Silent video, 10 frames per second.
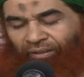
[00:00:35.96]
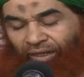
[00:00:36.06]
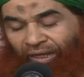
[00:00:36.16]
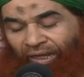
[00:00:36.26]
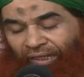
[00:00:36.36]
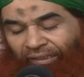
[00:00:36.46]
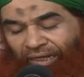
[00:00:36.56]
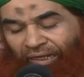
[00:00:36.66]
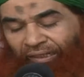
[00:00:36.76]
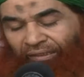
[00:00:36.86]
ला
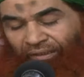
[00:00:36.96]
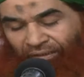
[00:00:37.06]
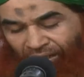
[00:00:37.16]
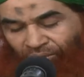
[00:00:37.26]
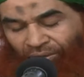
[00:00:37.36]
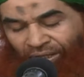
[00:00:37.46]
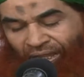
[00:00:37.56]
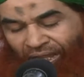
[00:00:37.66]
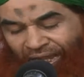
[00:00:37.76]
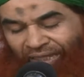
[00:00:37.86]
इला
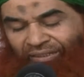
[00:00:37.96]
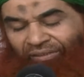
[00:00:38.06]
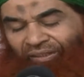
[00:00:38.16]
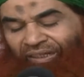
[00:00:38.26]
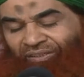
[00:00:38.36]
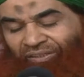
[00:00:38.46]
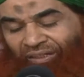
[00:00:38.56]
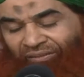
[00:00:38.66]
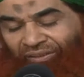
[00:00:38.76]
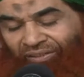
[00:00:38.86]
आज कितनी
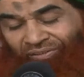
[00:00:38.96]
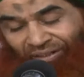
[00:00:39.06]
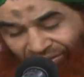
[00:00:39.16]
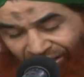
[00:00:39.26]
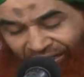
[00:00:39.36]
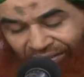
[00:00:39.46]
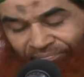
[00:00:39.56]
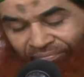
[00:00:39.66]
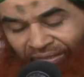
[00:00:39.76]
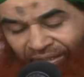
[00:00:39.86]
सख्त सर्दी है
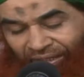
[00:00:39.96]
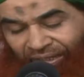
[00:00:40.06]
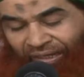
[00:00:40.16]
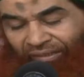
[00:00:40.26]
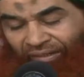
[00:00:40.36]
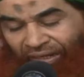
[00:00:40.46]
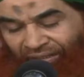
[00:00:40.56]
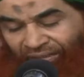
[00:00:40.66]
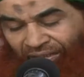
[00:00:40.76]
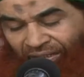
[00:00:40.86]
ए अल्लाह
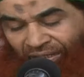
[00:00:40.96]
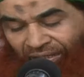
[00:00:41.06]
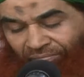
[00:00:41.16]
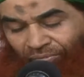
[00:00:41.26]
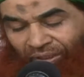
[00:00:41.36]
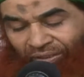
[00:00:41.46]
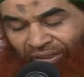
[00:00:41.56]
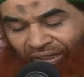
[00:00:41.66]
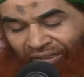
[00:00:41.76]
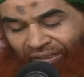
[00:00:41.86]
मुझे
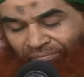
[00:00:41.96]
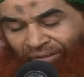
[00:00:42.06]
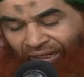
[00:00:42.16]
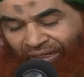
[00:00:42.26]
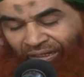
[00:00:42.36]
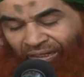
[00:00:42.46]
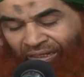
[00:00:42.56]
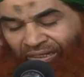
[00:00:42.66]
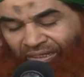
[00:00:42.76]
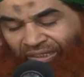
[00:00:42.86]
जहन्नम की
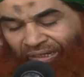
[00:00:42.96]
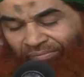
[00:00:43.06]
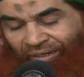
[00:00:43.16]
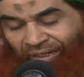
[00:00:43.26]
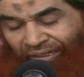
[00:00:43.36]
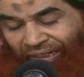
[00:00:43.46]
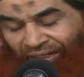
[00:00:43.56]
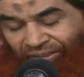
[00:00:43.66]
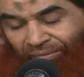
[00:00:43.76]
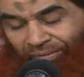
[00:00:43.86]
जम
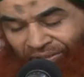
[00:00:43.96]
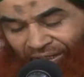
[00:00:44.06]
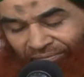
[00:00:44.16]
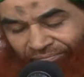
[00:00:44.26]
हरीर से बचा